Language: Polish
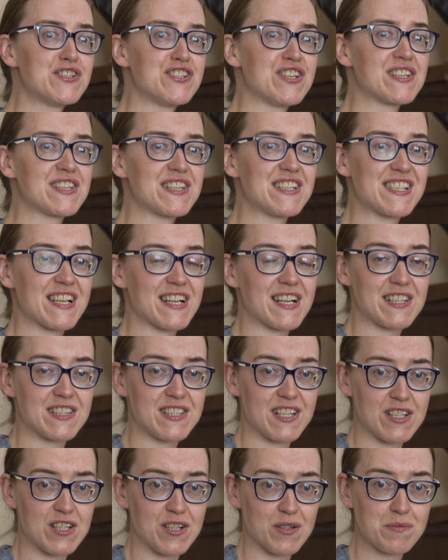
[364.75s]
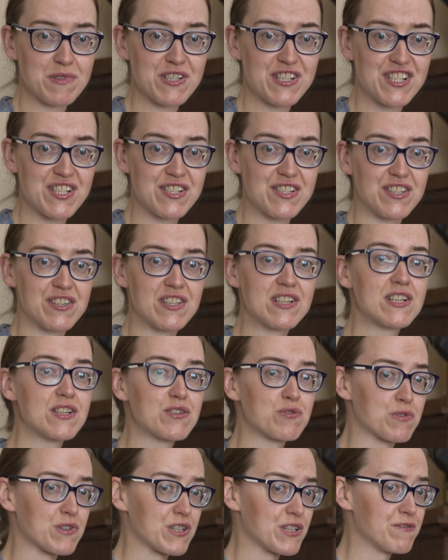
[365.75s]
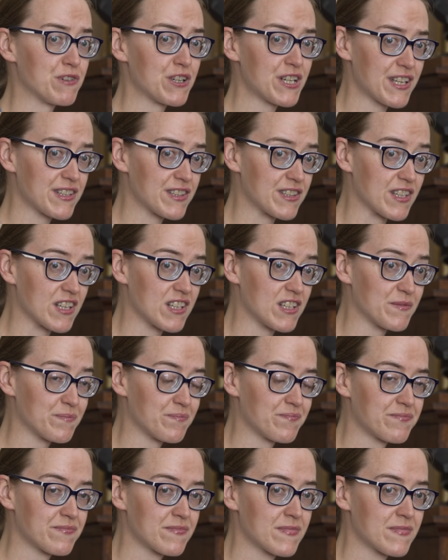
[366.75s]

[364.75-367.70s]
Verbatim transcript: dzięki zagadnieniom z dziedziny chirurgii wojennej.